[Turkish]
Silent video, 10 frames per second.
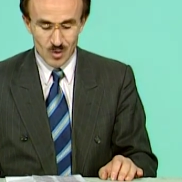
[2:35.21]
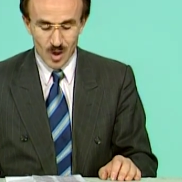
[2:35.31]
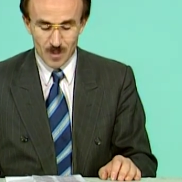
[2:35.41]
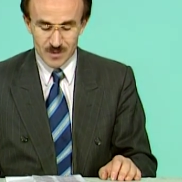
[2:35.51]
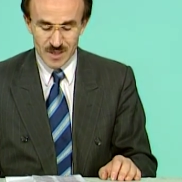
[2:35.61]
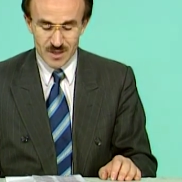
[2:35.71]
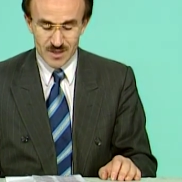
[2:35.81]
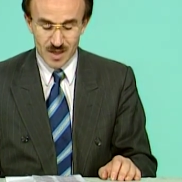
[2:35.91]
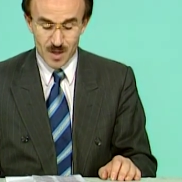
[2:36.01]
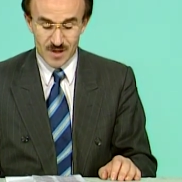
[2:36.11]
Kaplıca
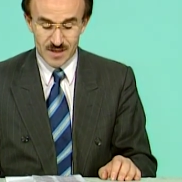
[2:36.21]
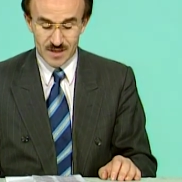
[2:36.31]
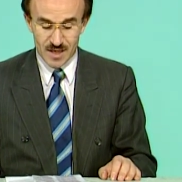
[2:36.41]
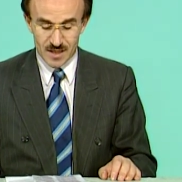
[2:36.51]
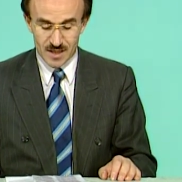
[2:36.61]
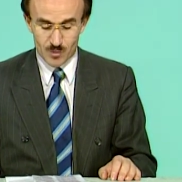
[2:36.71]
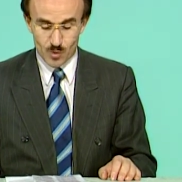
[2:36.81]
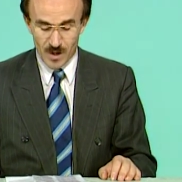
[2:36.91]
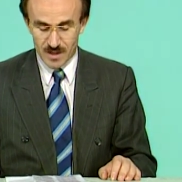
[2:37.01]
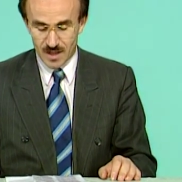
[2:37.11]
istikametindekinin
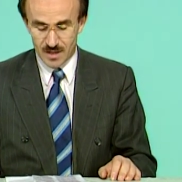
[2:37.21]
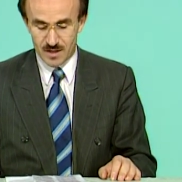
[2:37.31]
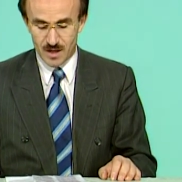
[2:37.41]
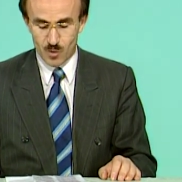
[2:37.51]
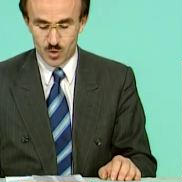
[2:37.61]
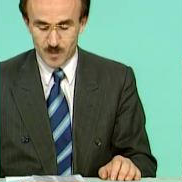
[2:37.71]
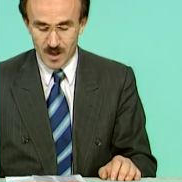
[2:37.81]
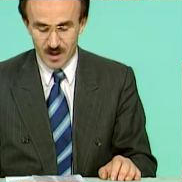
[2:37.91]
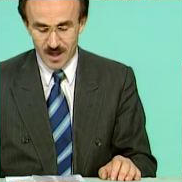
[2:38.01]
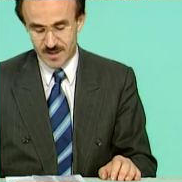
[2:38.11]
kumandanlığına
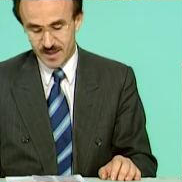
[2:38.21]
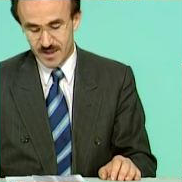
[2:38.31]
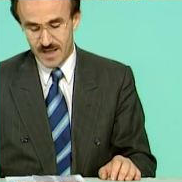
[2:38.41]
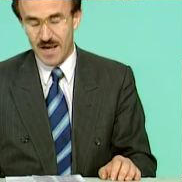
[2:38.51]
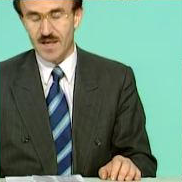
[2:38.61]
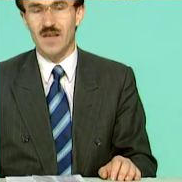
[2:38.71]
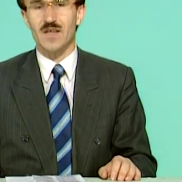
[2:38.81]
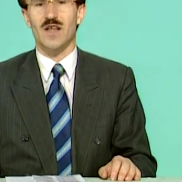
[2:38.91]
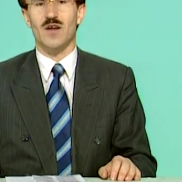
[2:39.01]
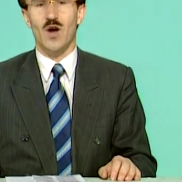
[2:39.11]
Osman Gazi'nin
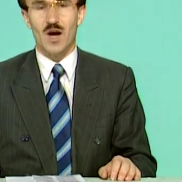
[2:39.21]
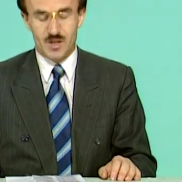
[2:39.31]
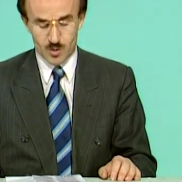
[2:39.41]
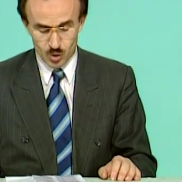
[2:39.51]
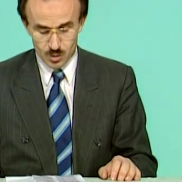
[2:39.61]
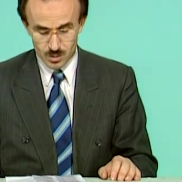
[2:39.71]
yeğenlerinden Aktimur,